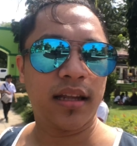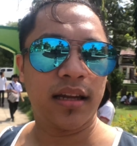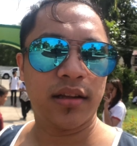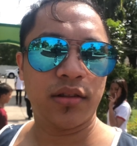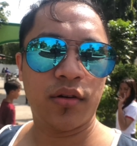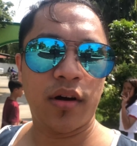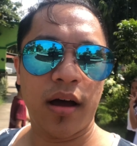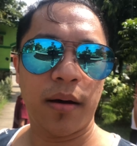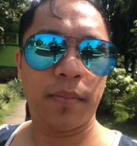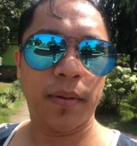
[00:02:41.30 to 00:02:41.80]

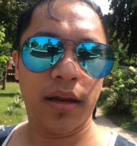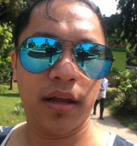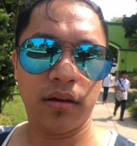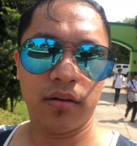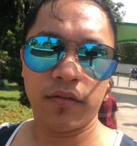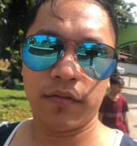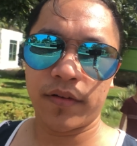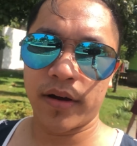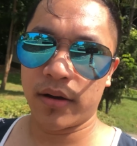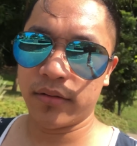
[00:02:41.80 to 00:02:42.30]
Then, ito nga pala
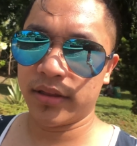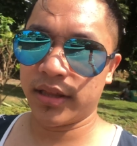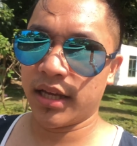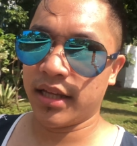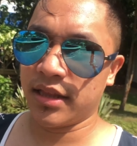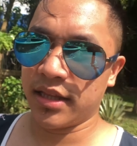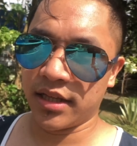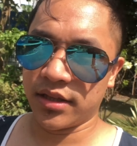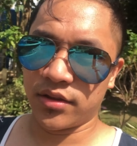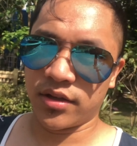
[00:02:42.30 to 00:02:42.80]
yung
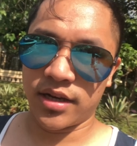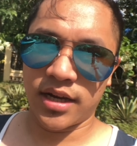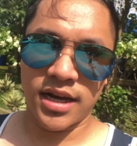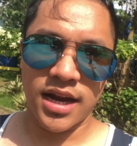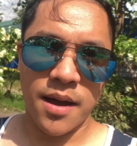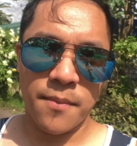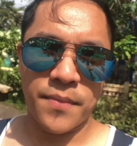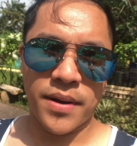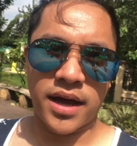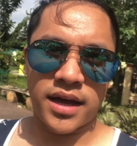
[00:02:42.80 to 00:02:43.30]
fountain dito na
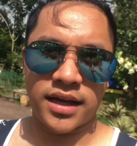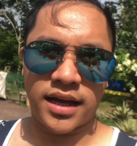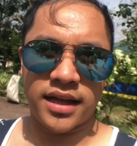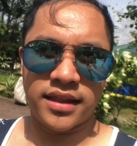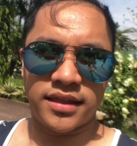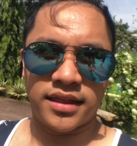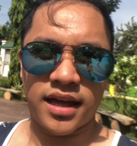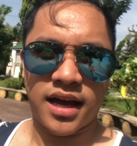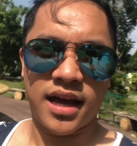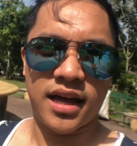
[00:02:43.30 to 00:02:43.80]

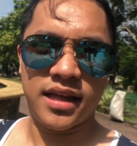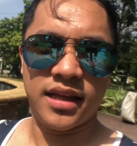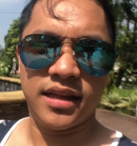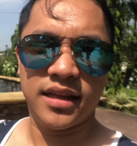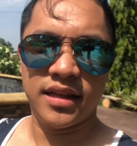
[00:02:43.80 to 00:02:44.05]
napakaganda.